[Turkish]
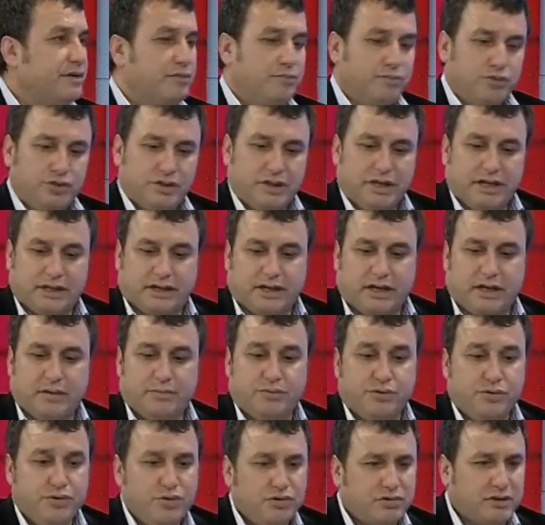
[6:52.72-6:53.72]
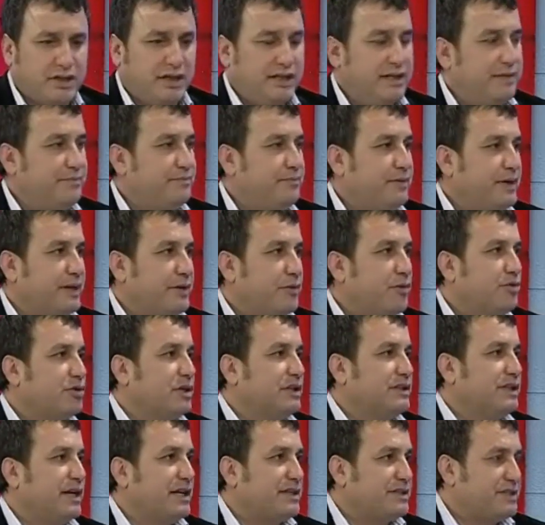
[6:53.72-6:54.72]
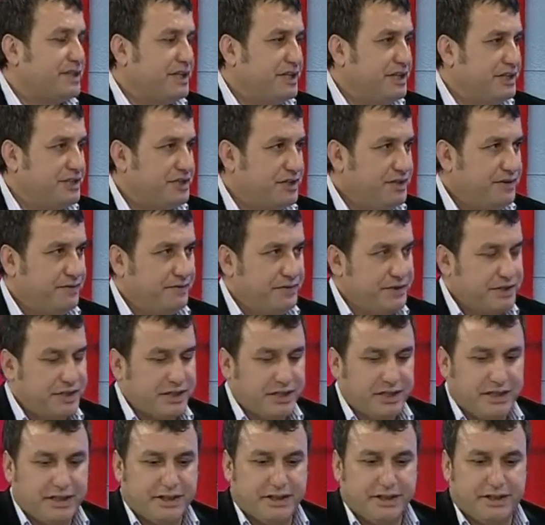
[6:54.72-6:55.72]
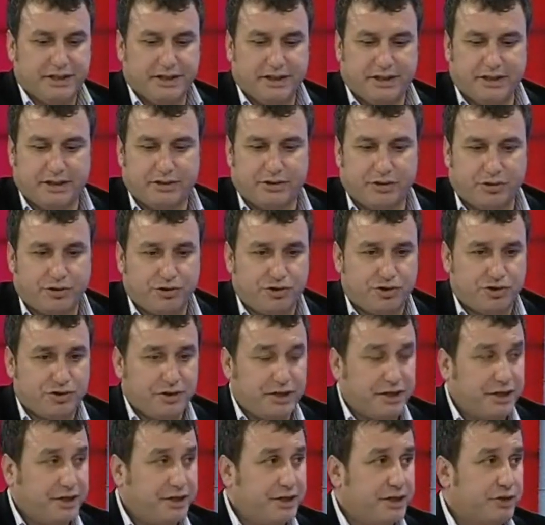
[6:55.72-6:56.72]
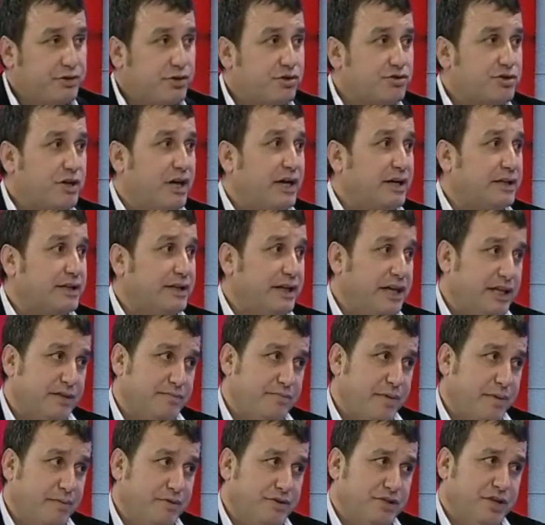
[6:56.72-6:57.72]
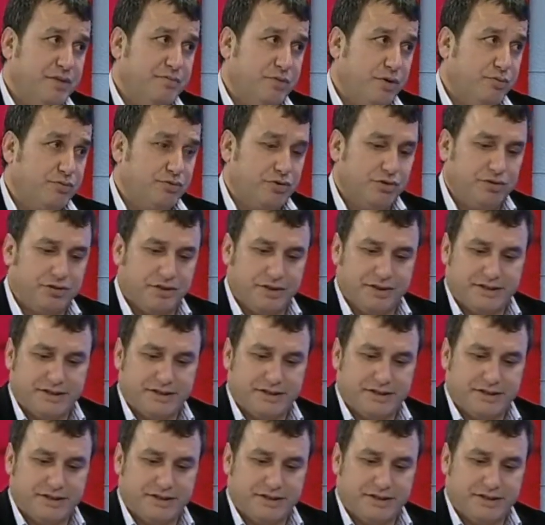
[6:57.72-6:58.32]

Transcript: e, mutlaka büyük talep var. O kadar seyircinin fikirlerini, görüşlerini göz ardı etmemiz de mümkün evet.